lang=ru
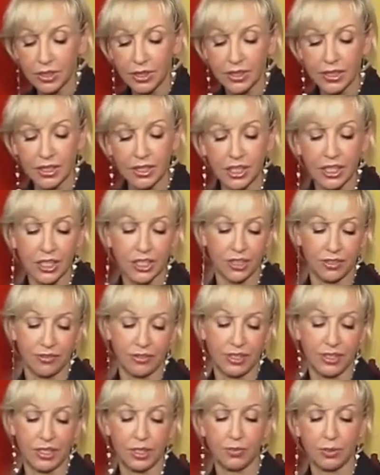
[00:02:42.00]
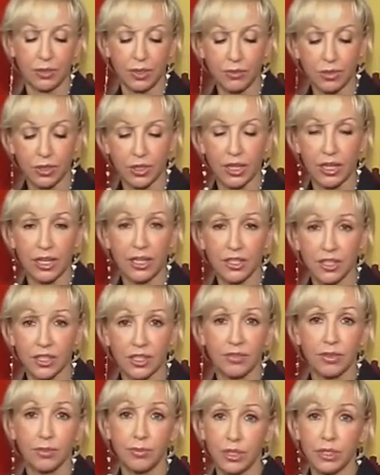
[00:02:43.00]
не задерживайтесь, потому что
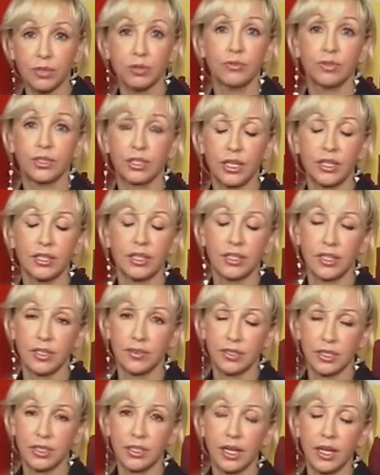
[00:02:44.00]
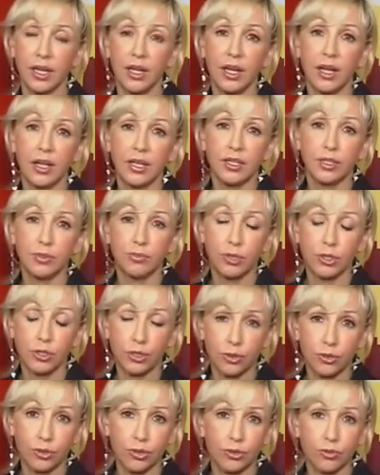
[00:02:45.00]
количество мест у Виктана, как всегда,
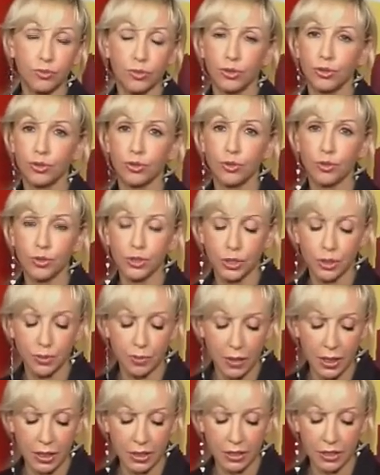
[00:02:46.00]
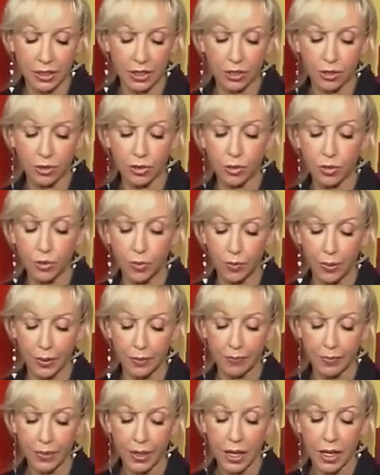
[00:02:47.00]
небольшое, он берет очень маленькие
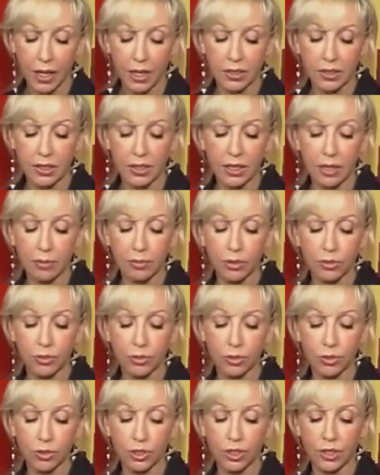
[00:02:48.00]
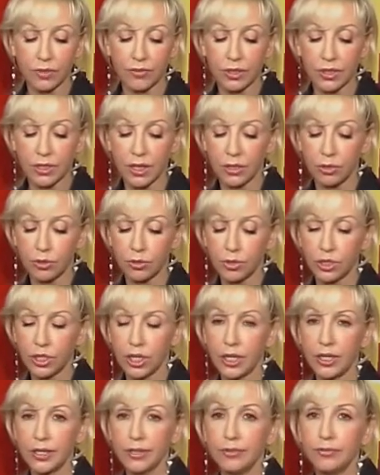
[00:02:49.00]
группы.
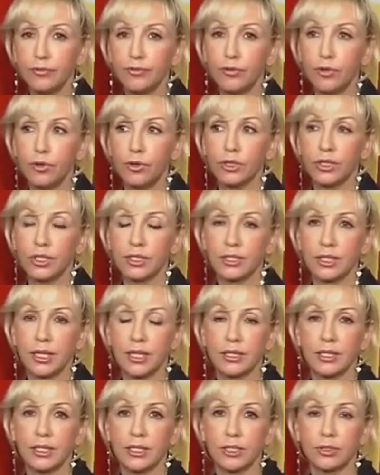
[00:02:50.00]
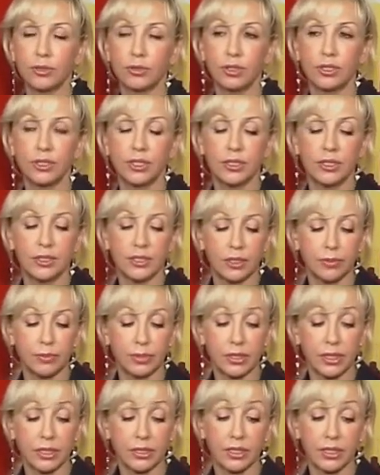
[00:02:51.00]
www.victan.info – это сайт, на который зайдите
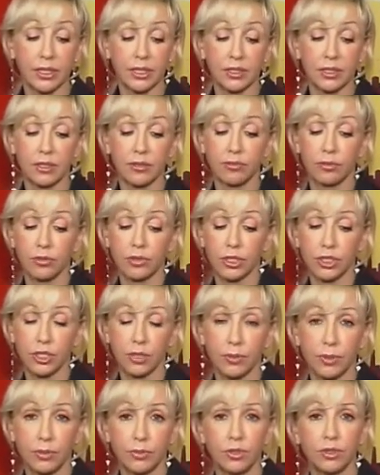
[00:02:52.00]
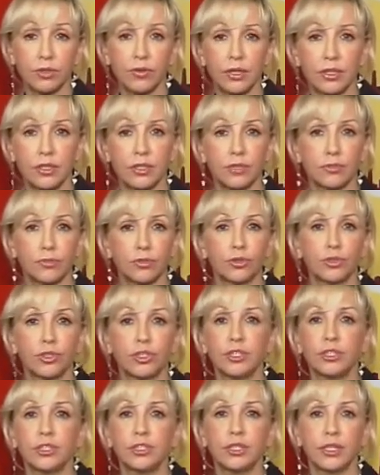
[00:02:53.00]
обязательно, и телефон нашей прямой связи
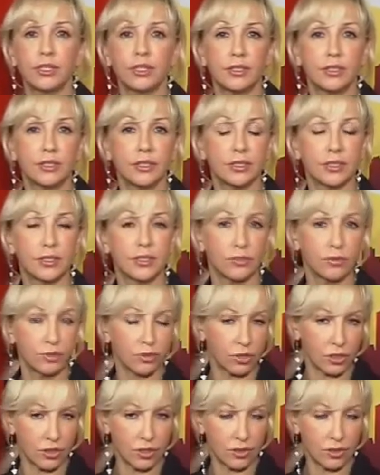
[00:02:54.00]
760 11